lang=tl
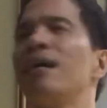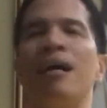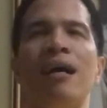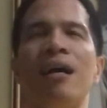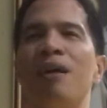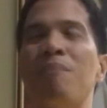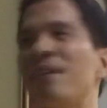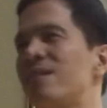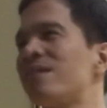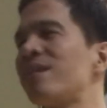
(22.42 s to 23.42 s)
uh,
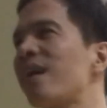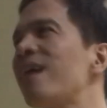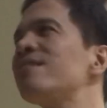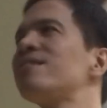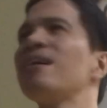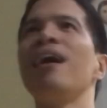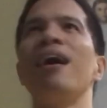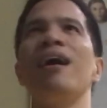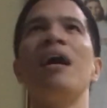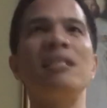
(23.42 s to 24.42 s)
Mother
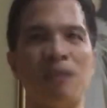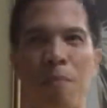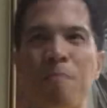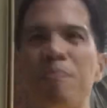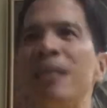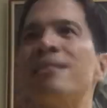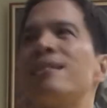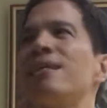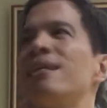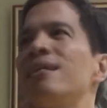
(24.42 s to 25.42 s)
Teresa, The
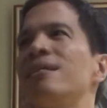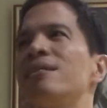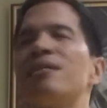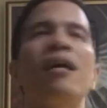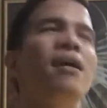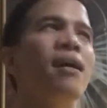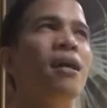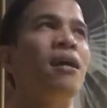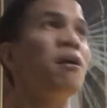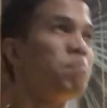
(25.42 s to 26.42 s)
Beatles,
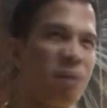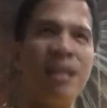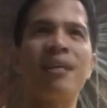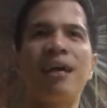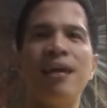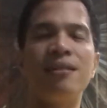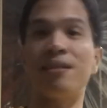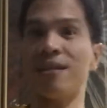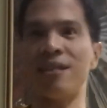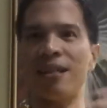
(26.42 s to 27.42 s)
Bill
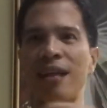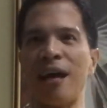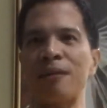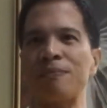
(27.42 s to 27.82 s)
Gates, etc.